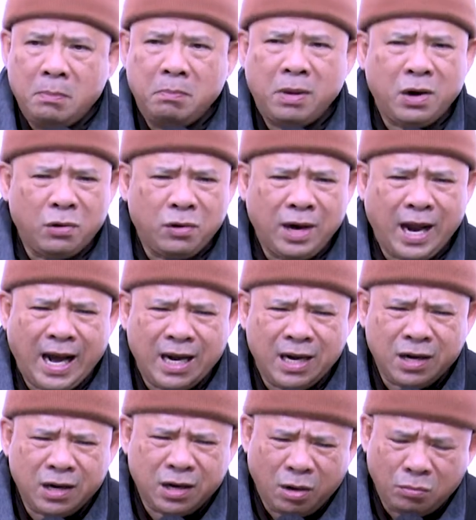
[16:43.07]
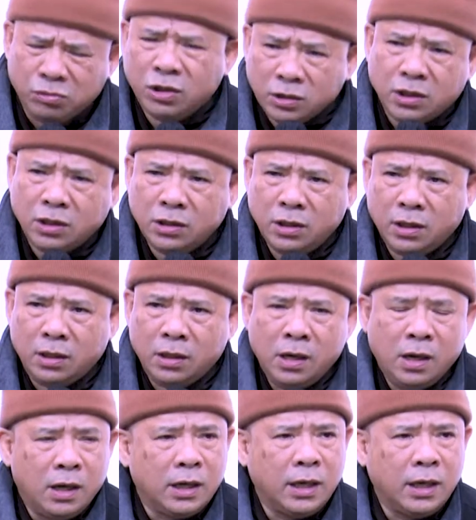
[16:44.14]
mà nó nặng không tự thừa được.